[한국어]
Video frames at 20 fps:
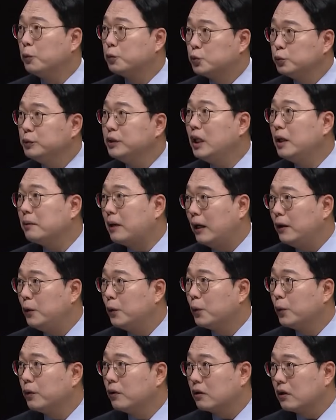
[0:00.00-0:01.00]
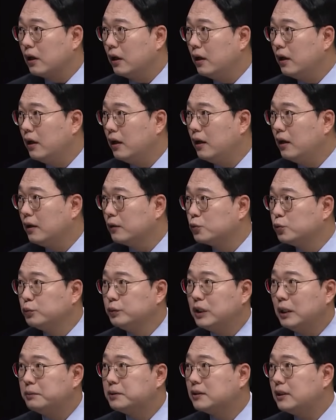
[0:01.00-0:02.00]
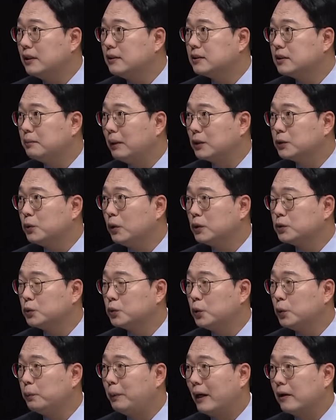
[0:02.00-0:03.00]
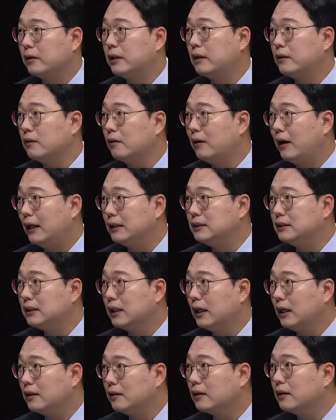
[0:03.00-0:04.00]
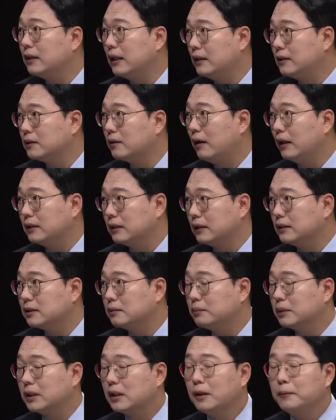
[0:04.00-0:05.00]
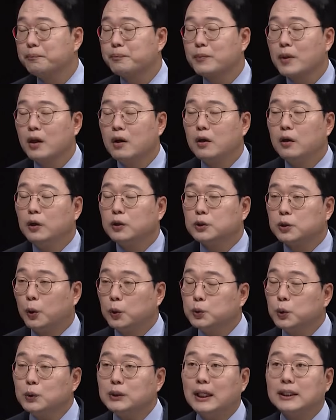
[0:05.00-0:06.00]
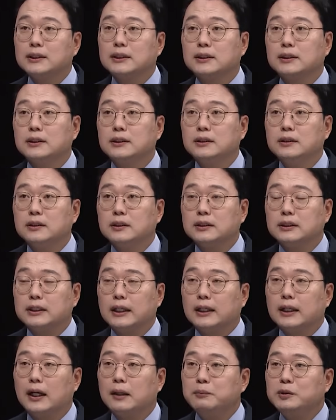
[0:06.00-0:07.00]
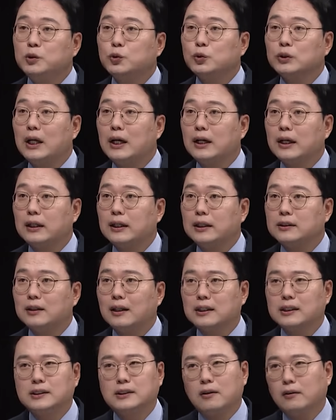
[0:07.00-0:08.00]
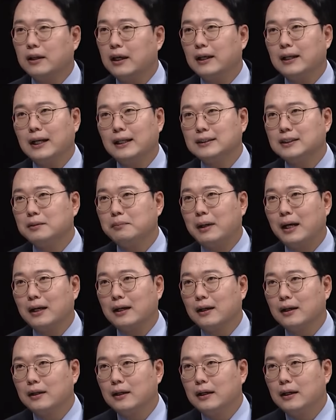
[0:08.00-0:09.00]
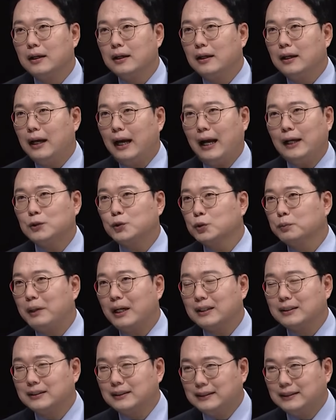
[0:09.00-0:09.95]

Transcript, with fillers: 국민의힘 가려고 이렇게 국민의힘 스탠스 맞춰가지고 발언했던 거 아니냐 이렇게 예, 되는 거 예. 아니겠습니까? 저도 사실은 제가 민주당에 대해서 그렇게까지 막 아주 막